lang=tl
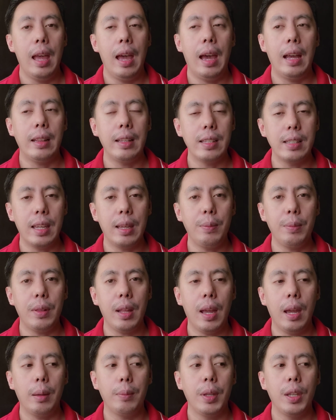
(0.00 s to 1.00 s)
at the same
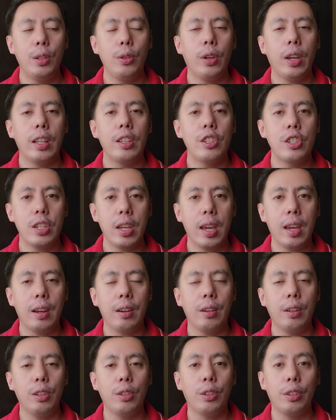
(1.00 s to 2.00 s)
time, you can
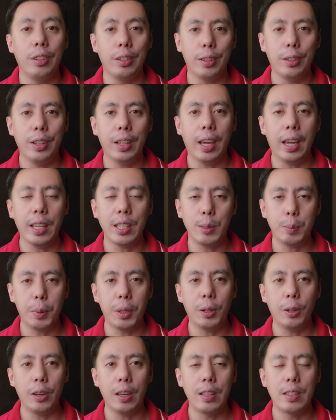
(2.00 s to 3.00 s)
share your learning
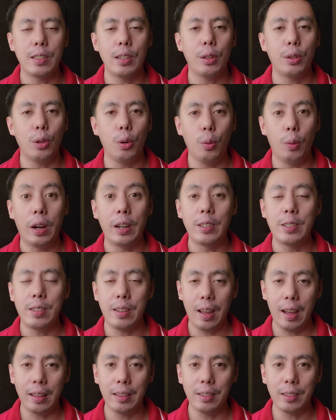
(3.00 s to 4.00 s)
experience towards
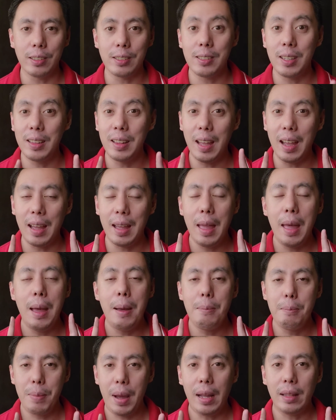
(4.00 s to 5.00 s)
others na
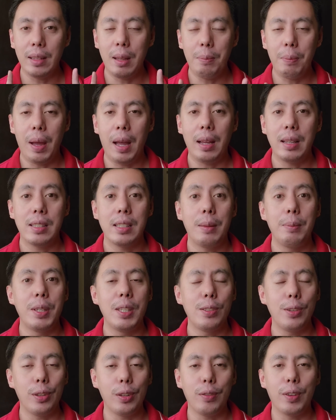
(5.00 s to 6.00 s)
pak na pak sa
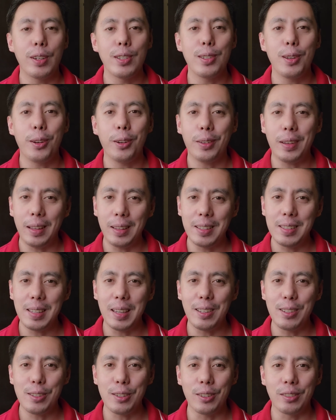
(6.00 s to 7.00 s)
Miss Universe
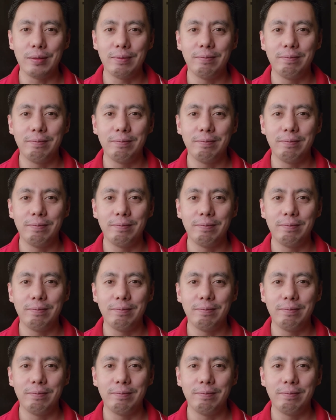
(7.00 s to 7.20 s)
organization.